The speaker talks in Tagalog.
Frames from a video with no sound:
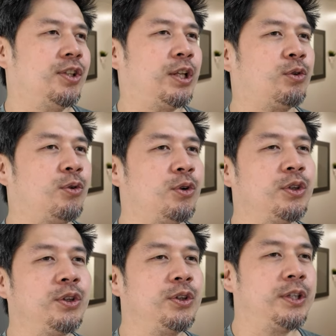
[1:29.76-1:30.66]

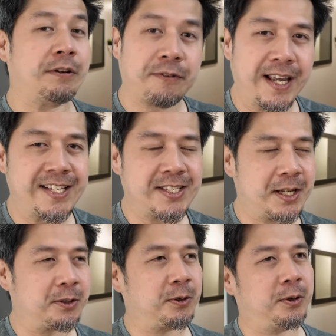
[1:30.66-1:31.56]
nitong device
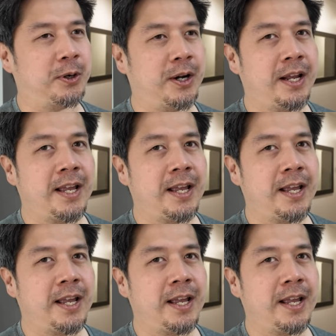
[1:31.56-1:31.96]
na to,